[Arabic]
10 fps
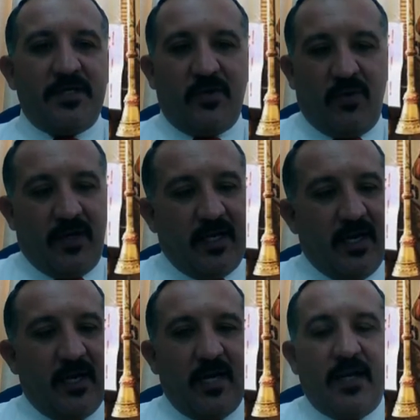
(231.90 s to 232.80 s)
شرحها
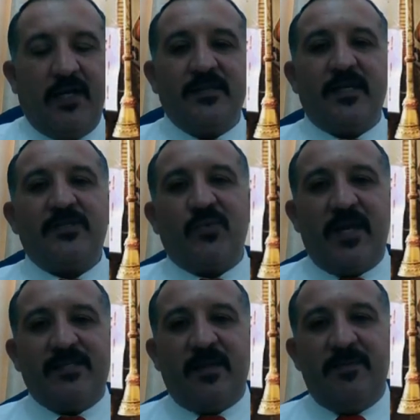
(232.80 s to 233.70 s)
خلال الحصص
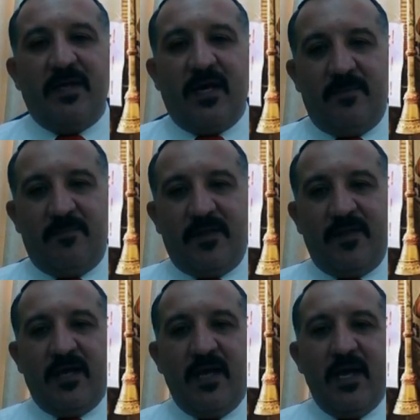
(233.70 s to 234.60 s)
والاسابيع
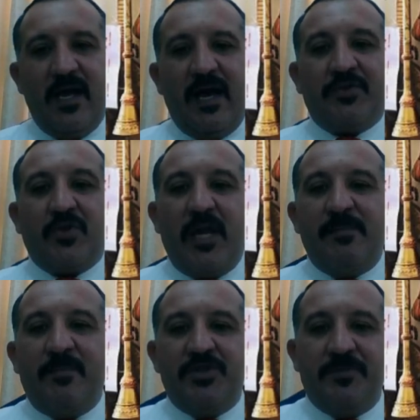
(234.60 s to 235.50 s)
الماضيه. هذا
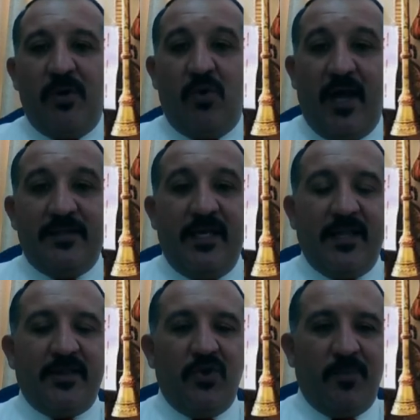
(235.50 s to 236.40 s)
طلابي مجمل
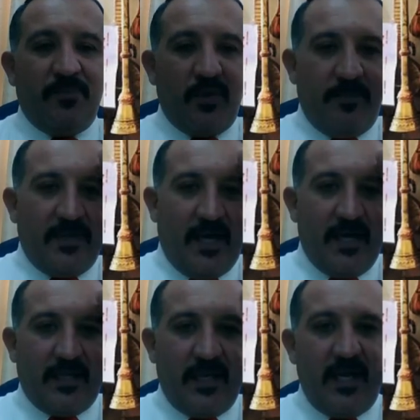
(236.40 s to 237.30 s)
الحديث دمتم
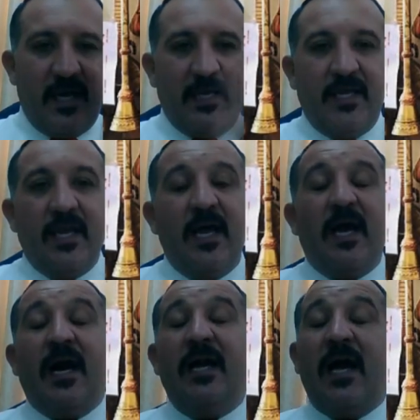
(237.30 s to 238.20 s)
برعايه الله
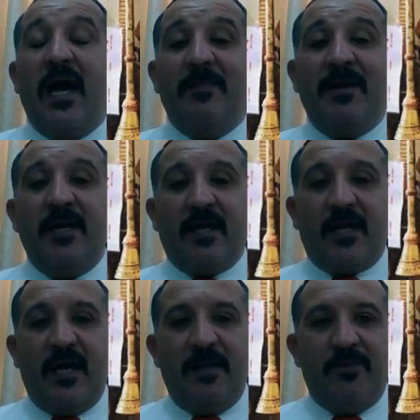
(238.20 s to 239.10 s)
على امل
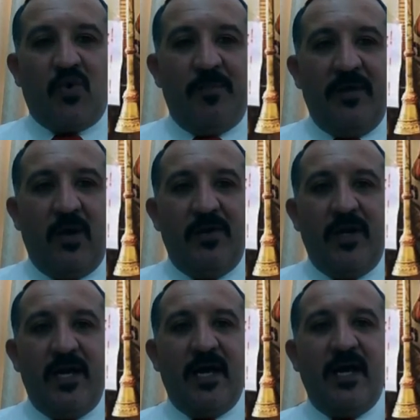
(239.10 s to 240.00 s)
اللقاء بكم بحول